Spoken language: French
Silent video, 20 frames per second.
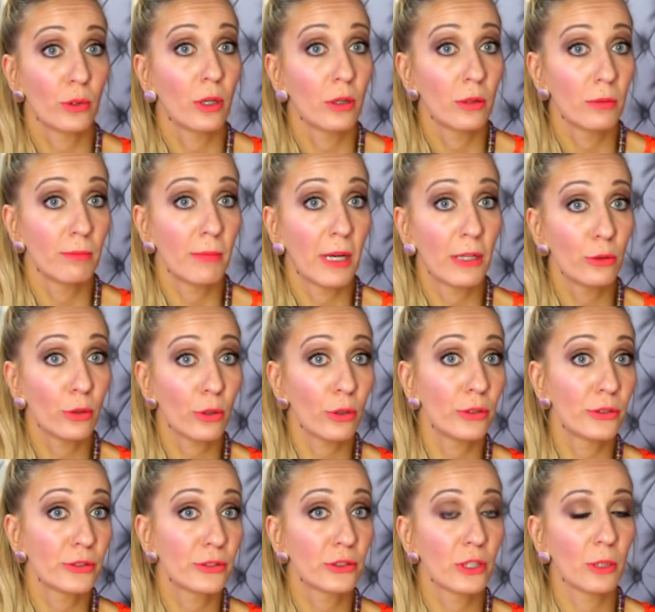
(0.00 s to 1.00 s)
comme
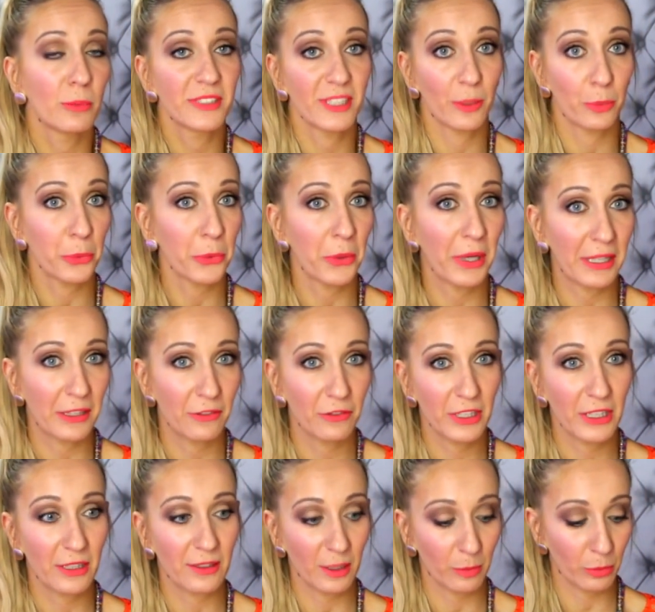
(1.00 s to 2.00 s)
malheureuse, comme ça peut
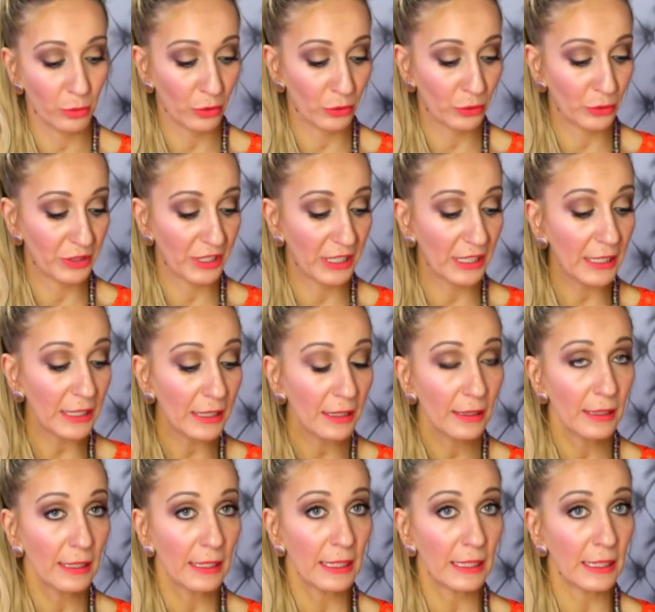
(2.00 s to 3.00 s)
arriver à n'importe qui.
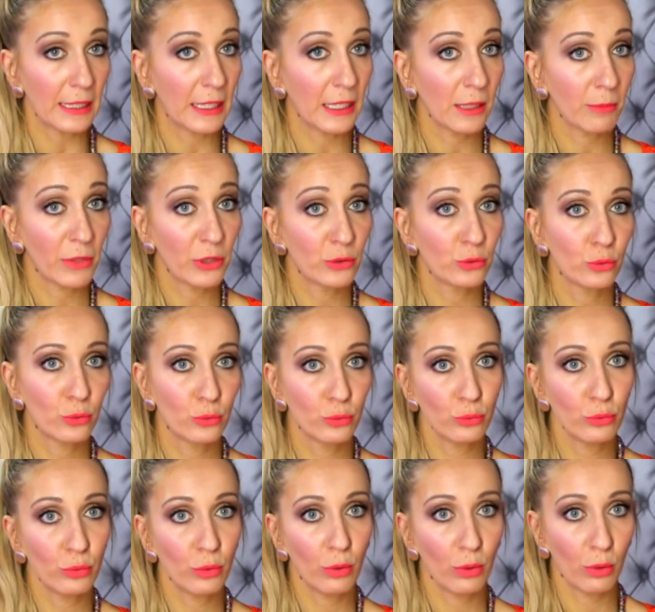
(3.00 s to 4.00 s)
Et bah, du
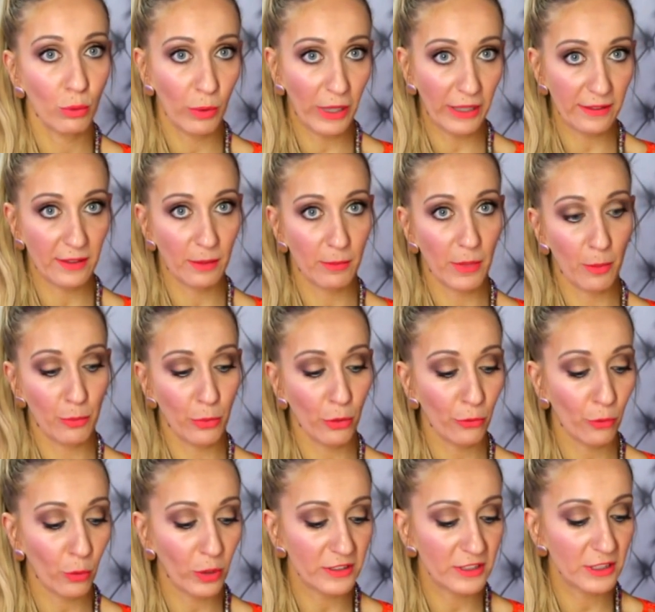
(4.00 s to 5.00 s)
coup, ouais, ça m'a un peu
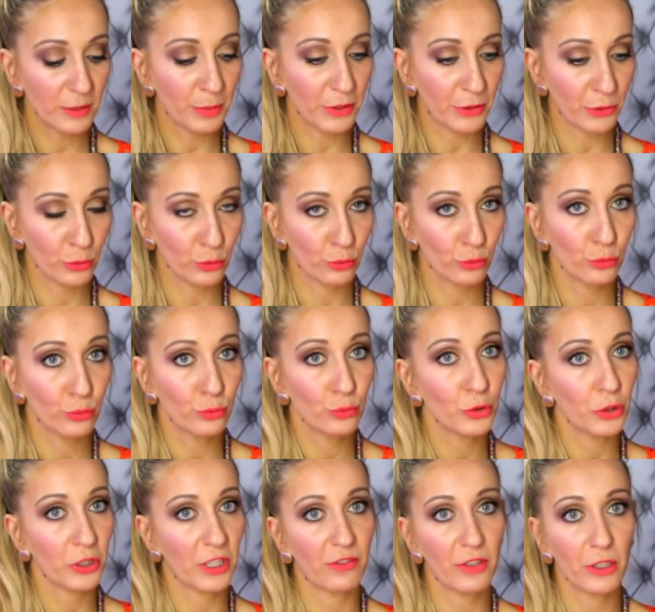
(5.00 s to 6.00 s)
refroidi parce que du
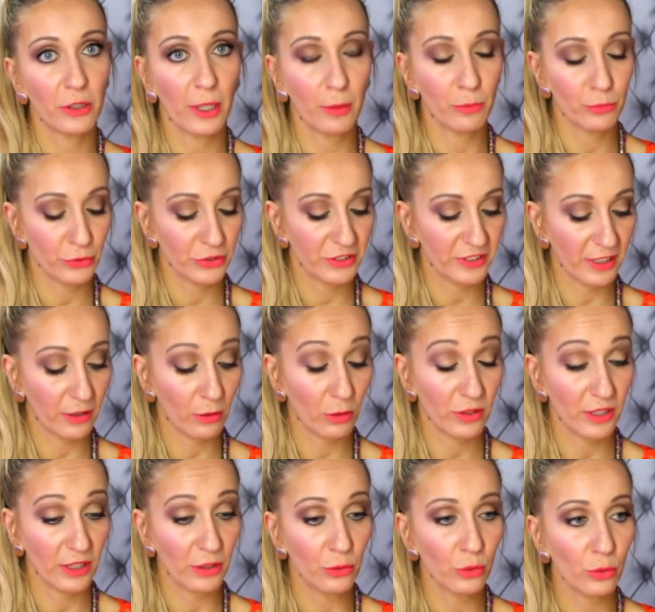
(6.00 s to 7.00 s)
coup, j'en avais quand même pour une
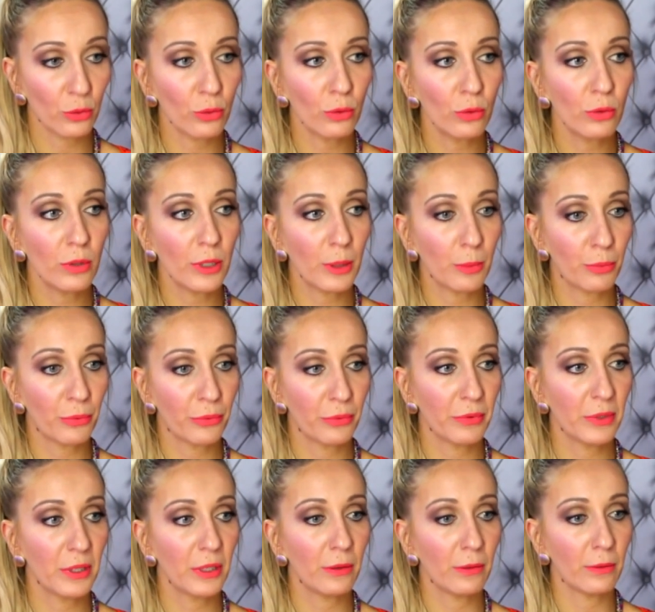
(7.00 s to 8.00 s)
cinquantaine d'euros. Et
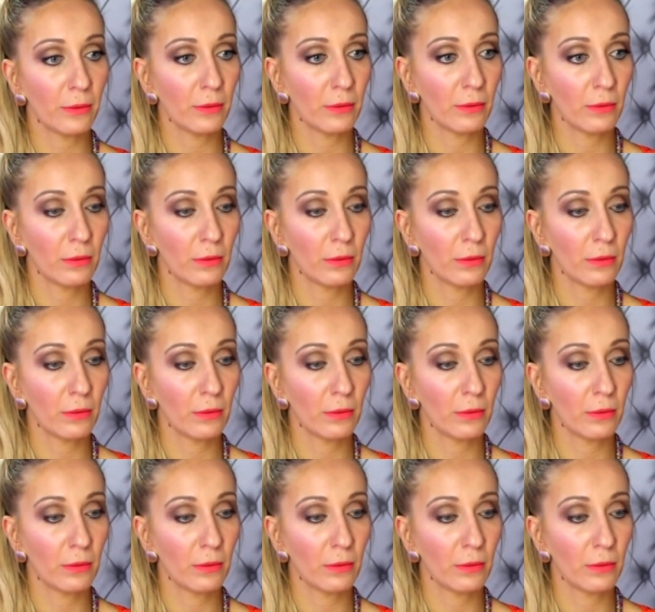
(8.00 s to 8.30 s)
puis